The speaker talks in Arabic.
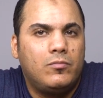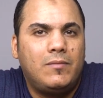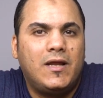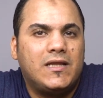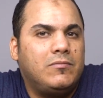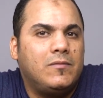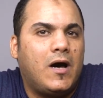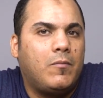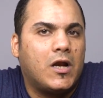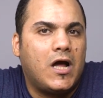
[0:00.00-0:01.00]
المبلغ ده بيبقى
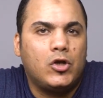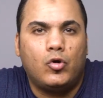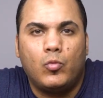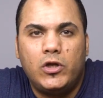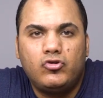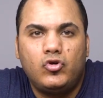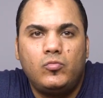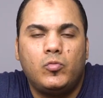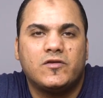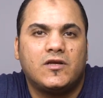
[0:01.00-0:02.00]
عباره عن عمولتهم
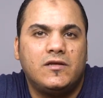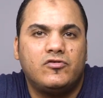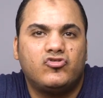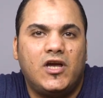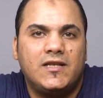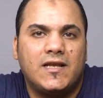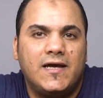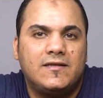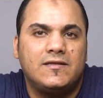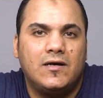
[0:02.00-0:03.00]
ومصاريف الشحن
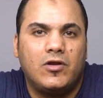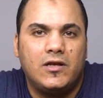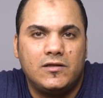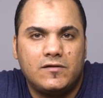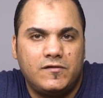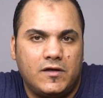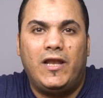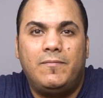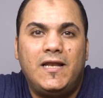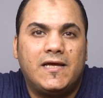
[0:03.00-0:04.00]
لغايه الدوله اللي انت فيها
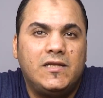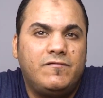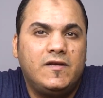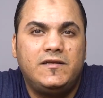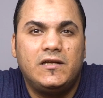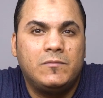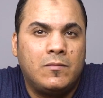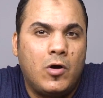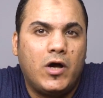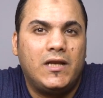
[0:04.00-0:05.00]
خلي بالك ان في كتير من
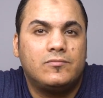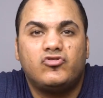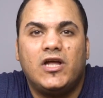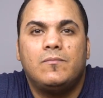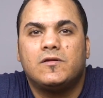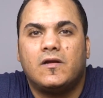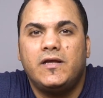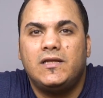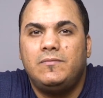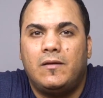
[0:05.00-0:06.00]
المواقع اللي بتشتغل بالطريقه دي